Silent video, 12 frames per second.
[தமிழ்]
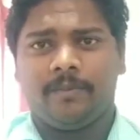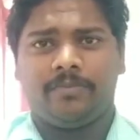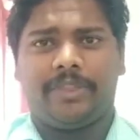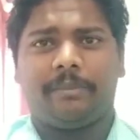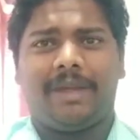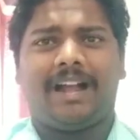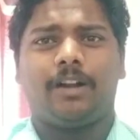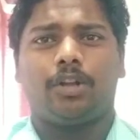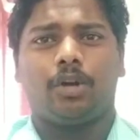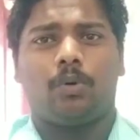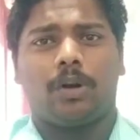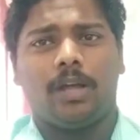இந்த
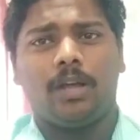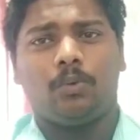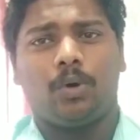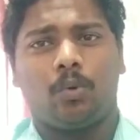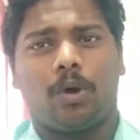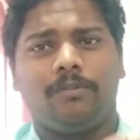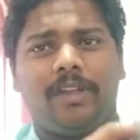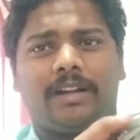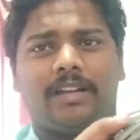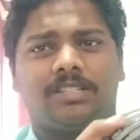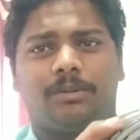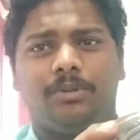மேக்னட்டோவோட ஒரு ஒன் வே
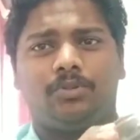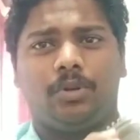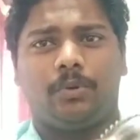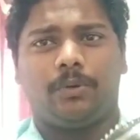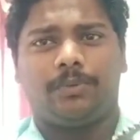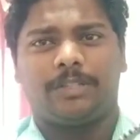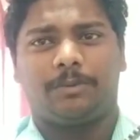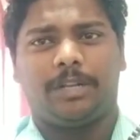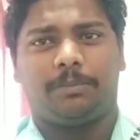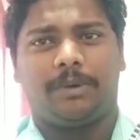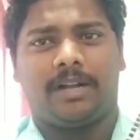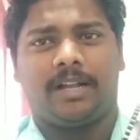கிளச் அப்படின்னு சொல்லி ஒன்று ஃபிக்ஸ்
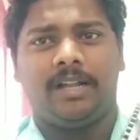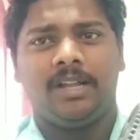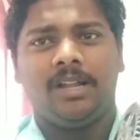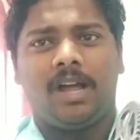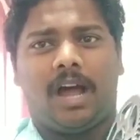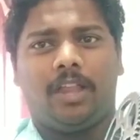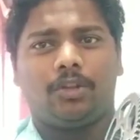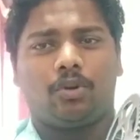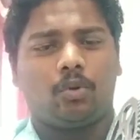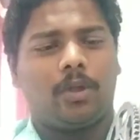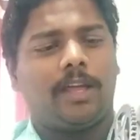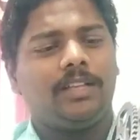பண்ணியிருப்பாங்க அதுக்கு
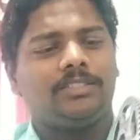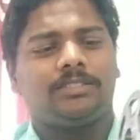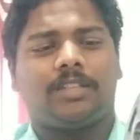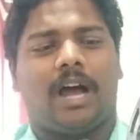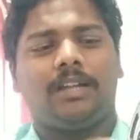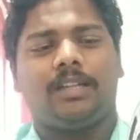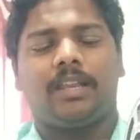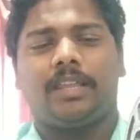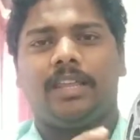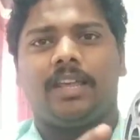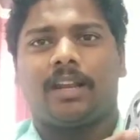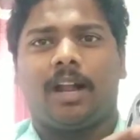கூட ஸ்டார்டர்
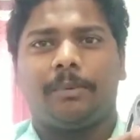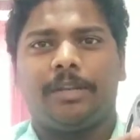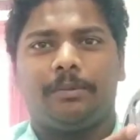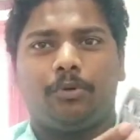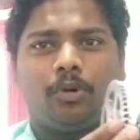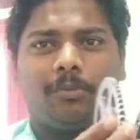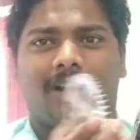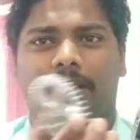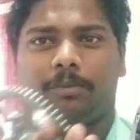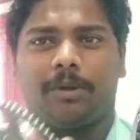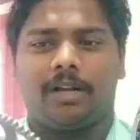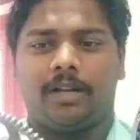கியர் அப்படின்னு இப்படி ஒன்று
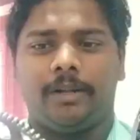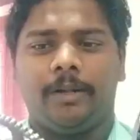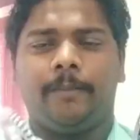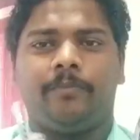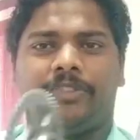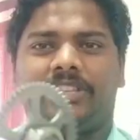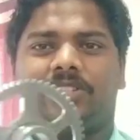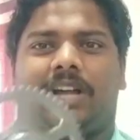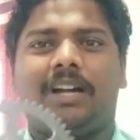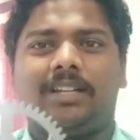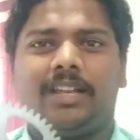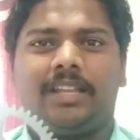மாட்டிருப்பாங்க இந்த
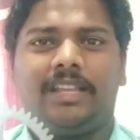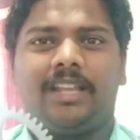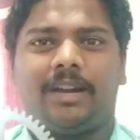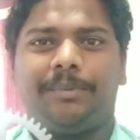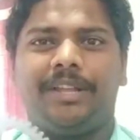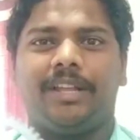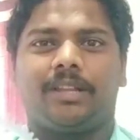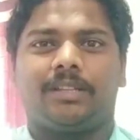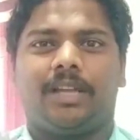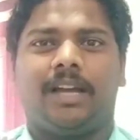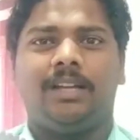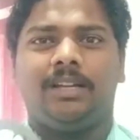ஸ்டார்டர் கியர் அப்படிங்கிறத
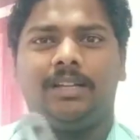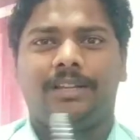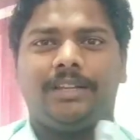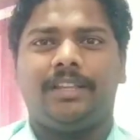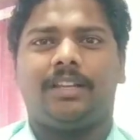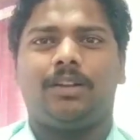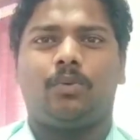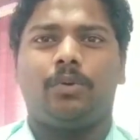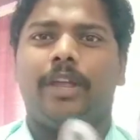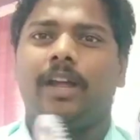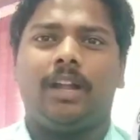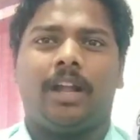தான் இங்கே
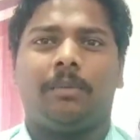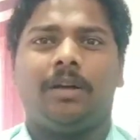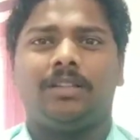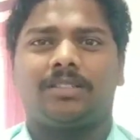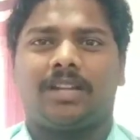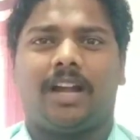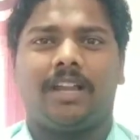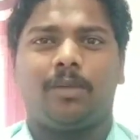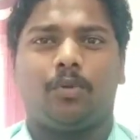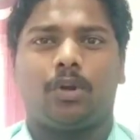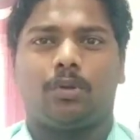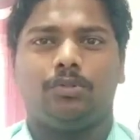இருக்கக்கூடிய நம்ம இந்த
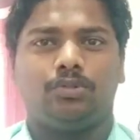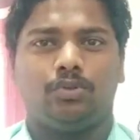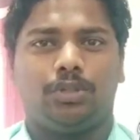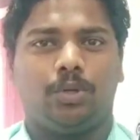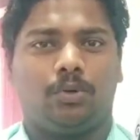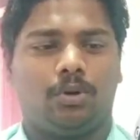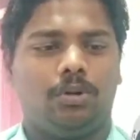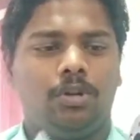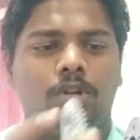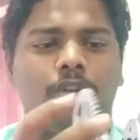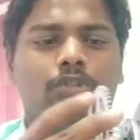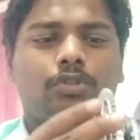ஸ்டார்டிங் மோட்டர் வந்து சுற்றி விடும்
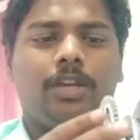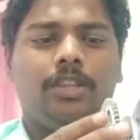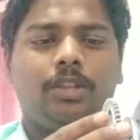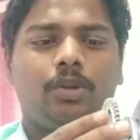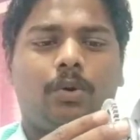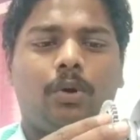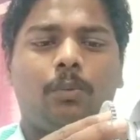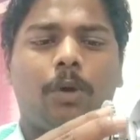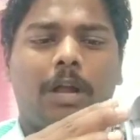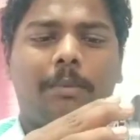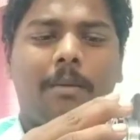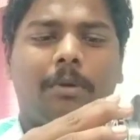ஸோ இது இந்த ஒரு
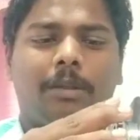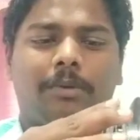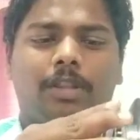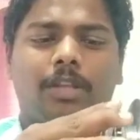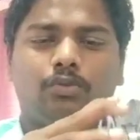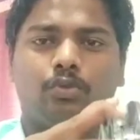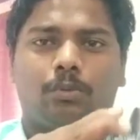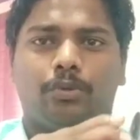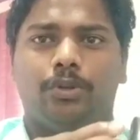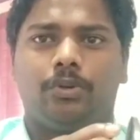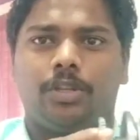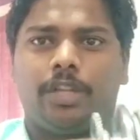பக்கமாக மட்டுமே தான் சுற்ற
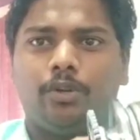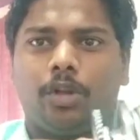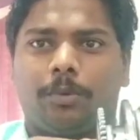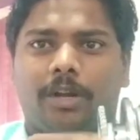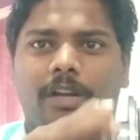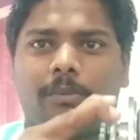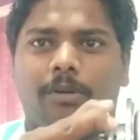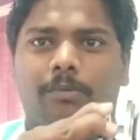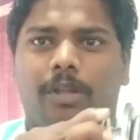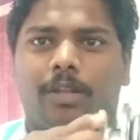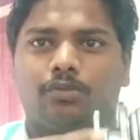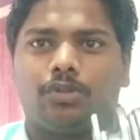முடியும் இதை இன்னொரு பக்கம் என்ன பண்ண
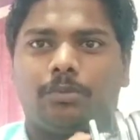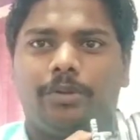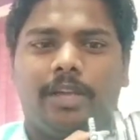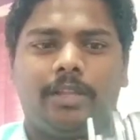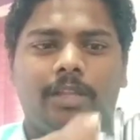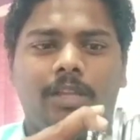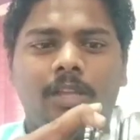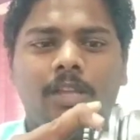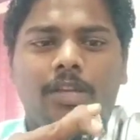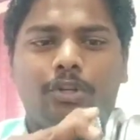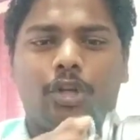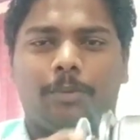முடியாது சுற்ற முடியாது
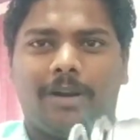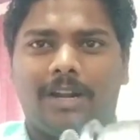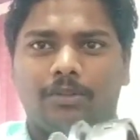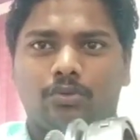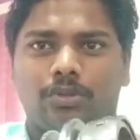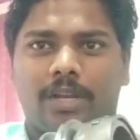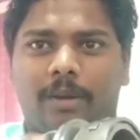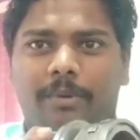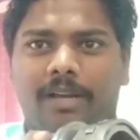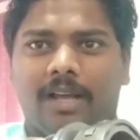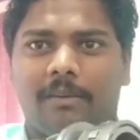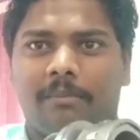இன்னொரு பக்கம் நான் சுத்தினேன்
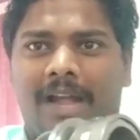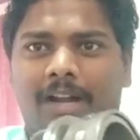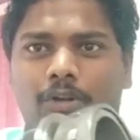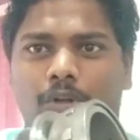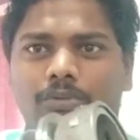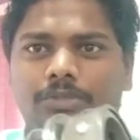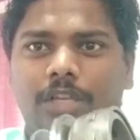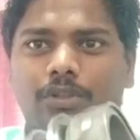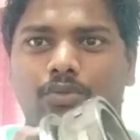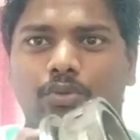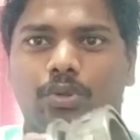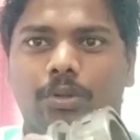அப்படின்னா மேக்னெட்டமும்
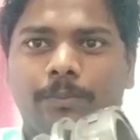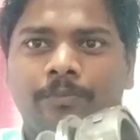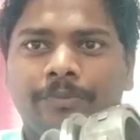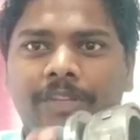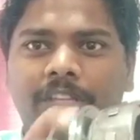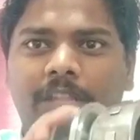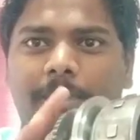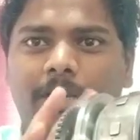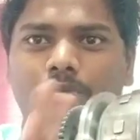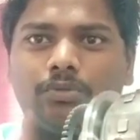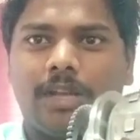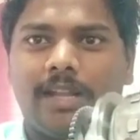சேர்ந்து சுற்றும் இந்த
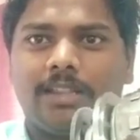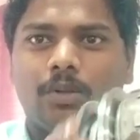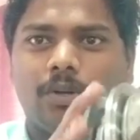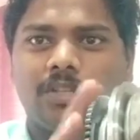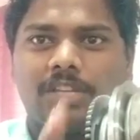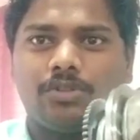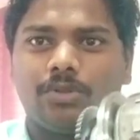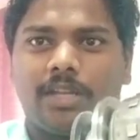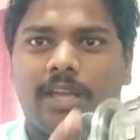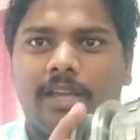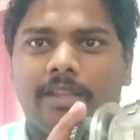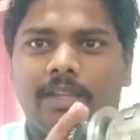பக்கம் சுத்தினா எந்த ஒரு சேஞ்சும்
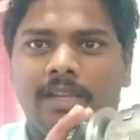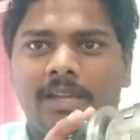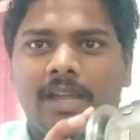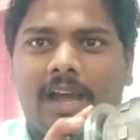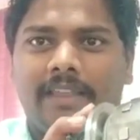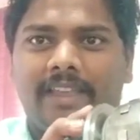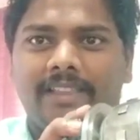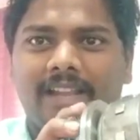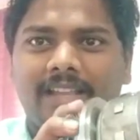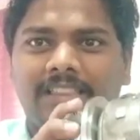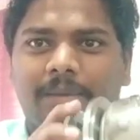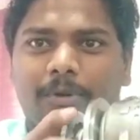தெரியாது அதே இது
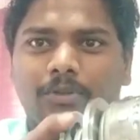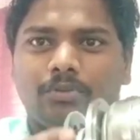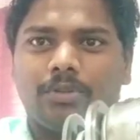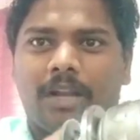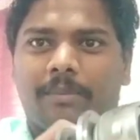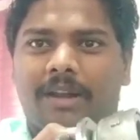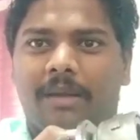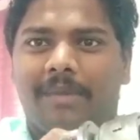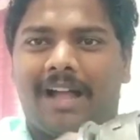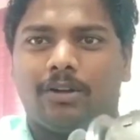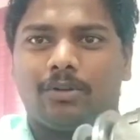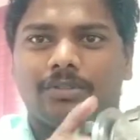நான் இந்த பக்கம் சுத்தினேன் அப்படின்னா
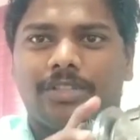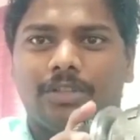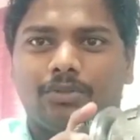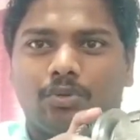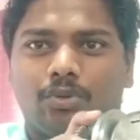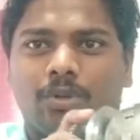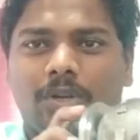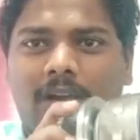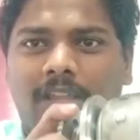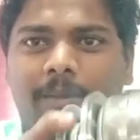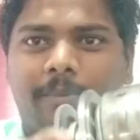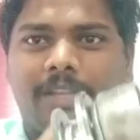மேக்னெட்டோ சேர்ந்து சுற்றும்
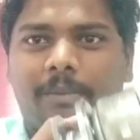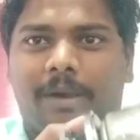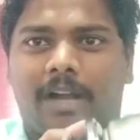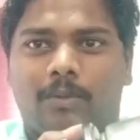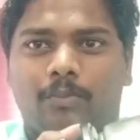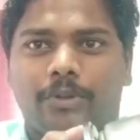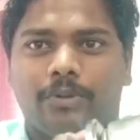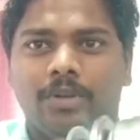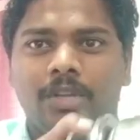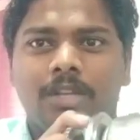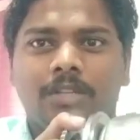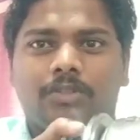அதை இப்போ நீங்கள் பார்க்க முடியும்
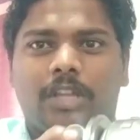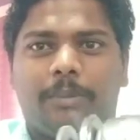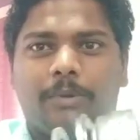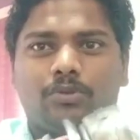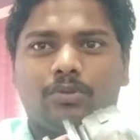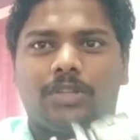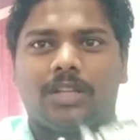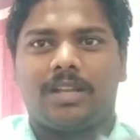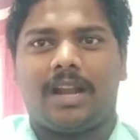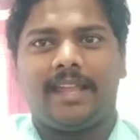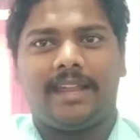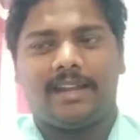ஸோ இப்படி
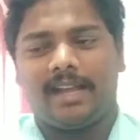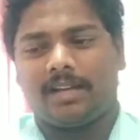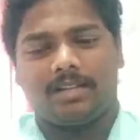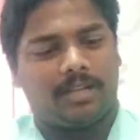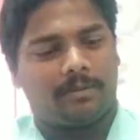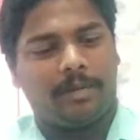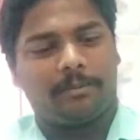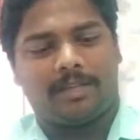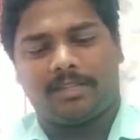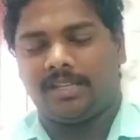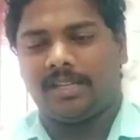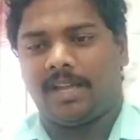சுற்றுறதுனால என்ன ஆகுது அப்படின்னு
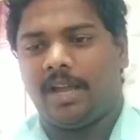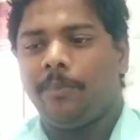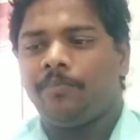பார்த்தீங்கன்னா